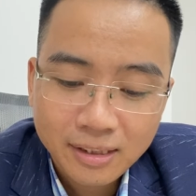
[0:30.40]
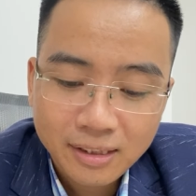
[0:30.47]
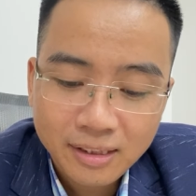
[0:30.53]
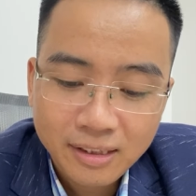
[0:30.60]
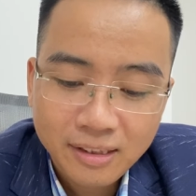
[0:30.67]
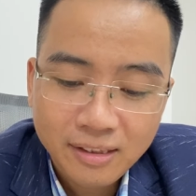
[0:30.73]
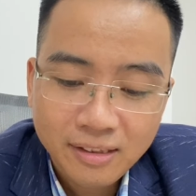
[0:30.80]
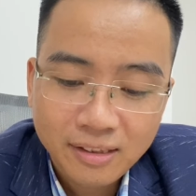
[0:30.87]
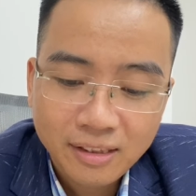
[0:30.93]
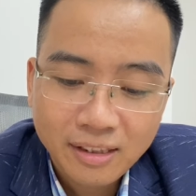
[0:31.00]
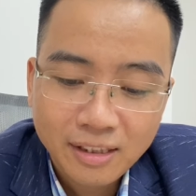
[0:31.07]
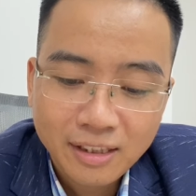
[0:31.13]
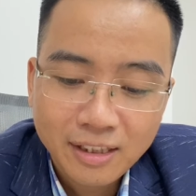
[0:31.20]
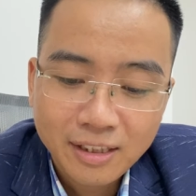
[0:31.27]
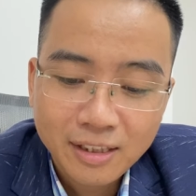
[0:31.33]
thì
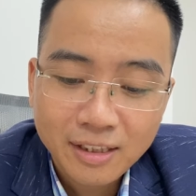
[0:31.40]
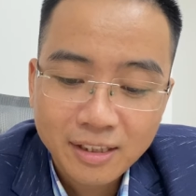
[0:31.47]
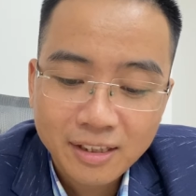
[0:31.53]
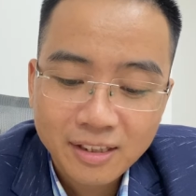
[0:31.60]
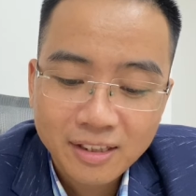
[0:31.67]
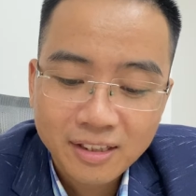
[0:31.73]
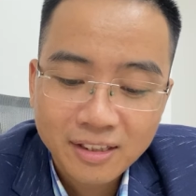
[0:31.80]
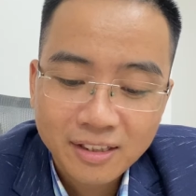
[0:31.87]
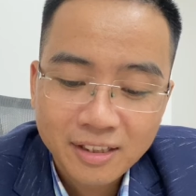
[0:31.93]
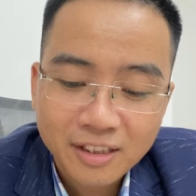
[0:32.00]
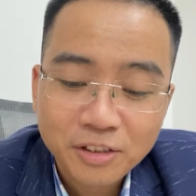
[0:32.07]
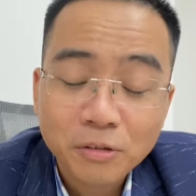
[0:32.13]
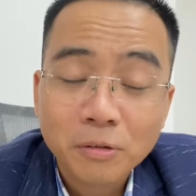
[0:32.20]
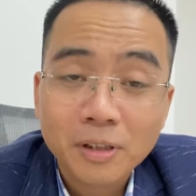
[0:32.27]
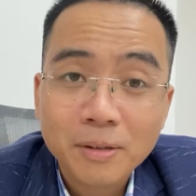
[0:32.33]
à, cái
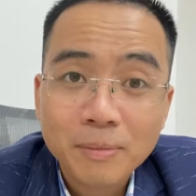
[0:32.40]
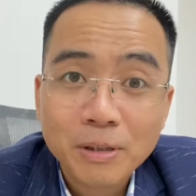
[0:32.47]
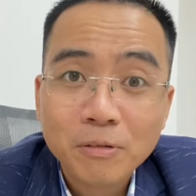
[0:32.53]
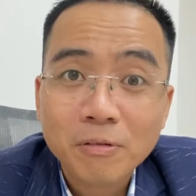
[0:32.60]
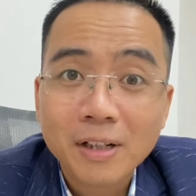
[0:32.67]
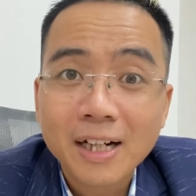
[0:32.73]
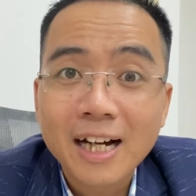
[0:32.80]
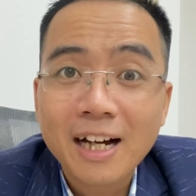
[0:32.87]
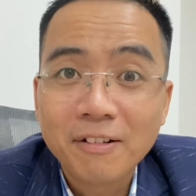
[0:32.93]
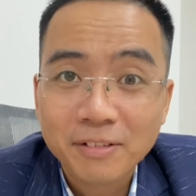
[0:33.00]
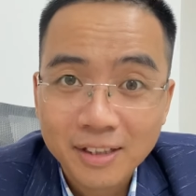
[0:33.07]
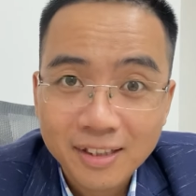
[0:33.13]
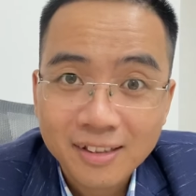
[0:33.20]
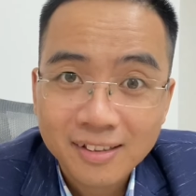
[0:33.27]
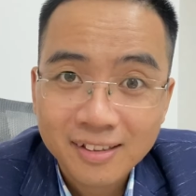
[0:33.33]
sổ này mình không quảng cáo
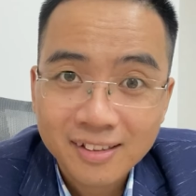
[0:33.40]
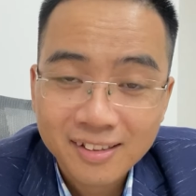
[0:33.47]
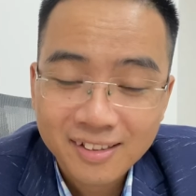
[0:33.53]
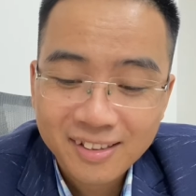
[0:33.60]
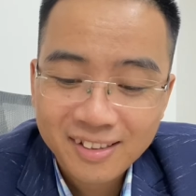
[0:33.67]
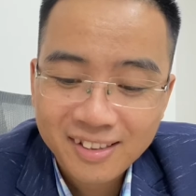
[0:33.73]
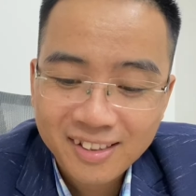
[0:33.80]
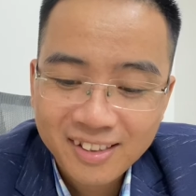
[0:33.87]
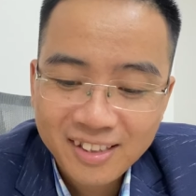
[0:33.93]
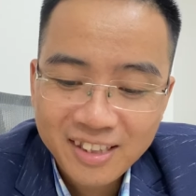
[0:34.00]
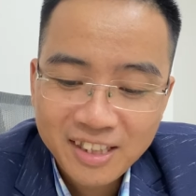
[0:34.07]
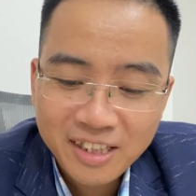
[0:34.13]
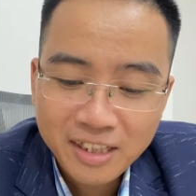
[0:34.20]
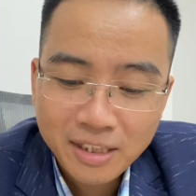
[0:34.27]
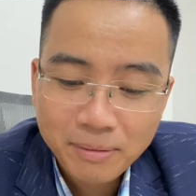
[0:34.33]
nhé
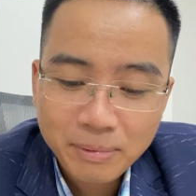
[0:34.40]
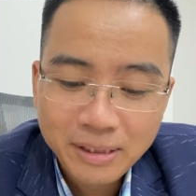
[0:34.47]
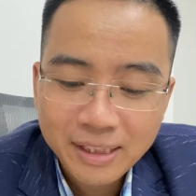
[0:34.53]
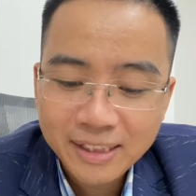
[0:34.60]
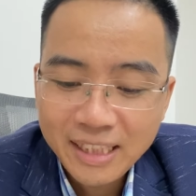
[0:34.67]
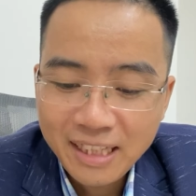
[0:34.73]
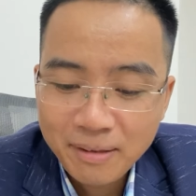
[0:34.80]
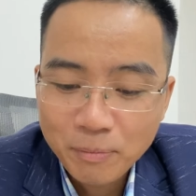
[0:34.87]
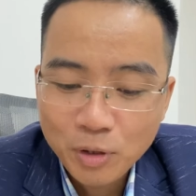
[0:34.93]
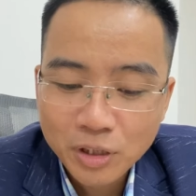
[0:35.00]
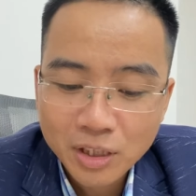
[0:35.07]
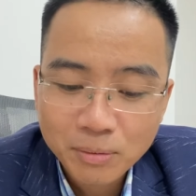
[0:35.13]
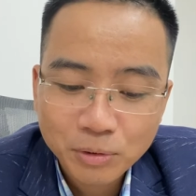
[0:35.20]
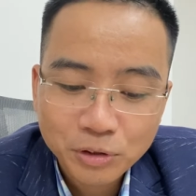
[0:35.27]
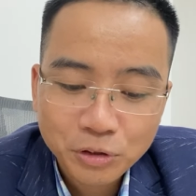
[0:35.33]
mình chia sẻ mọi
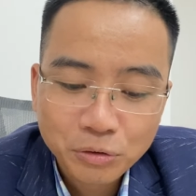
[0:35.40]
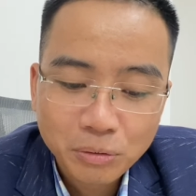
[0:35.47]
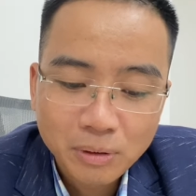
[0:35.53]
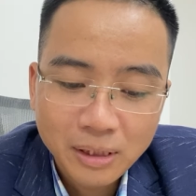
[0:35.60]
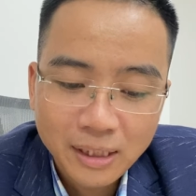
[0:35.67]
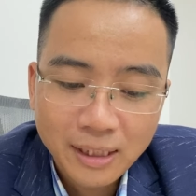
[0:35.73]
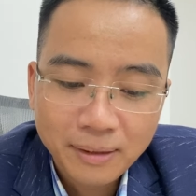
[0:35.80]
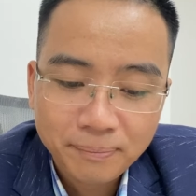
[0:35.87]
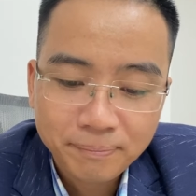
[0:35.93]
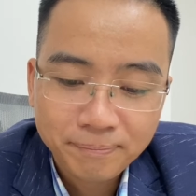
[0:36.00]
người một chút là